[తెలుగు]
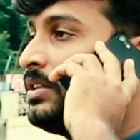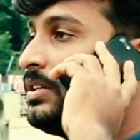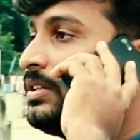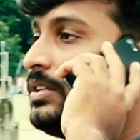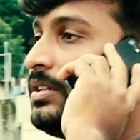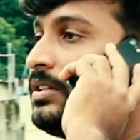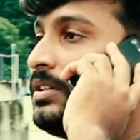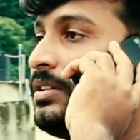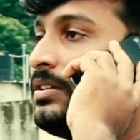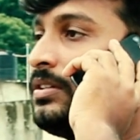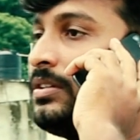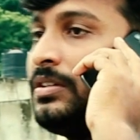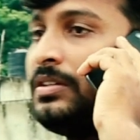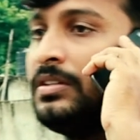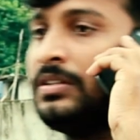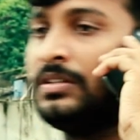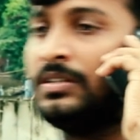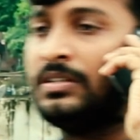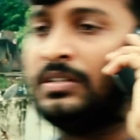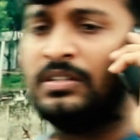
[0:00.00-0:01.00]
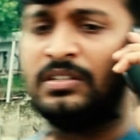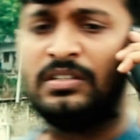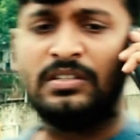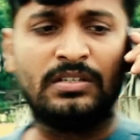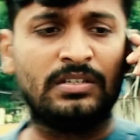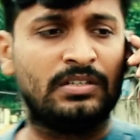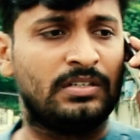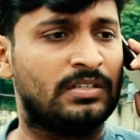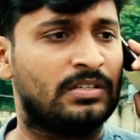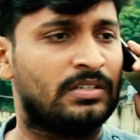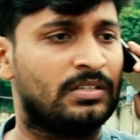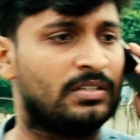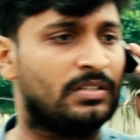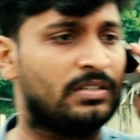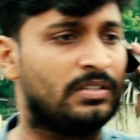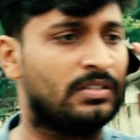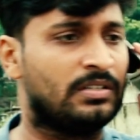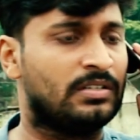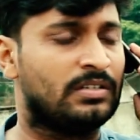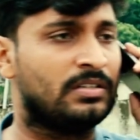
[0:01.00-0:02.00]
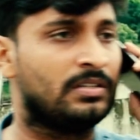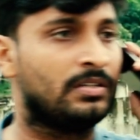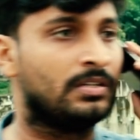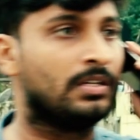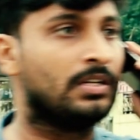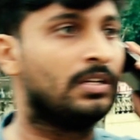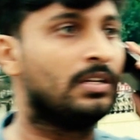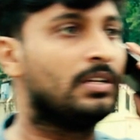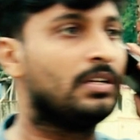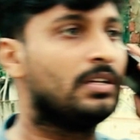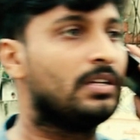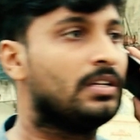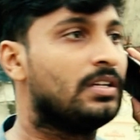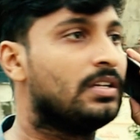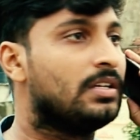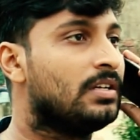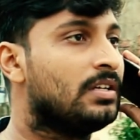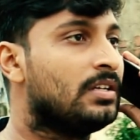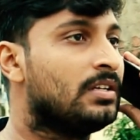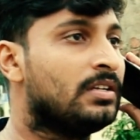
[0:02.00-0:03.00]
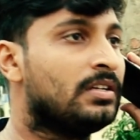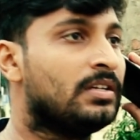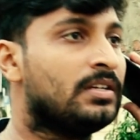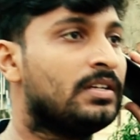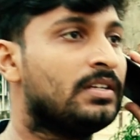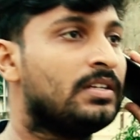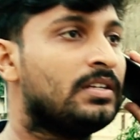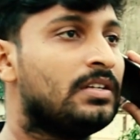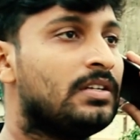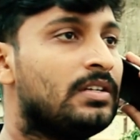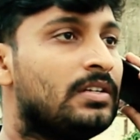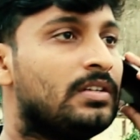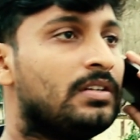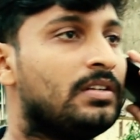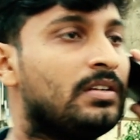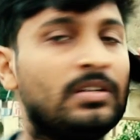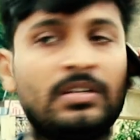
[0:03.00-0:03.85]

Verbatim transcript: అంటే మీరు కాల్ చేసినట్టుగా మా దగ్గర రికార్డ్ చేయలేదు సార్ ఇదే మీ ఫస్ట్ కాల్